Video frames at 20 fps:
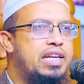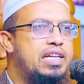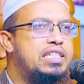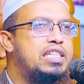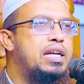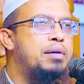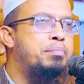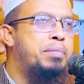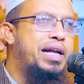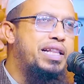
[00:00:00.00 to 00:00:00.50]

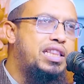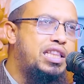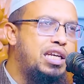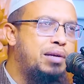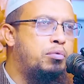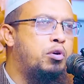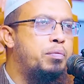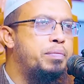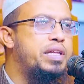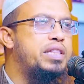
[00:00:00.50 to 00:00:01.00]
নিজের
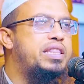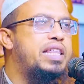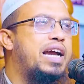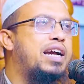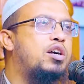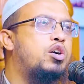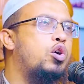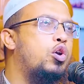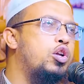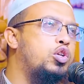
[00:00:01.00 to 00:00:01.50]
মাতৃভূমি ত্যাগ
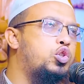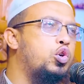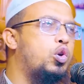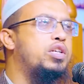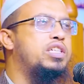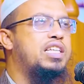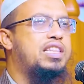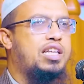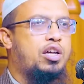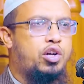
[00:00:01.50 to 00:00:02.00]
করে চলে
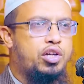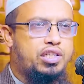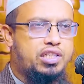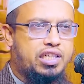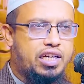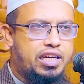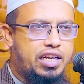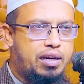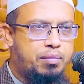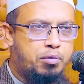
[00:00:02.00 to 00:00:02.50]
যেতে হচ্ছে
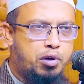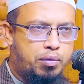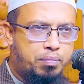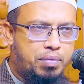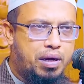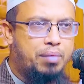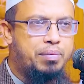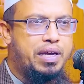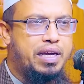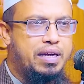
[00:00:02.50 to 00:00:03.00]

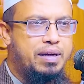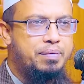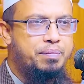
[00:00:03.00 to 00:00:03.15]
নির্মমভাবে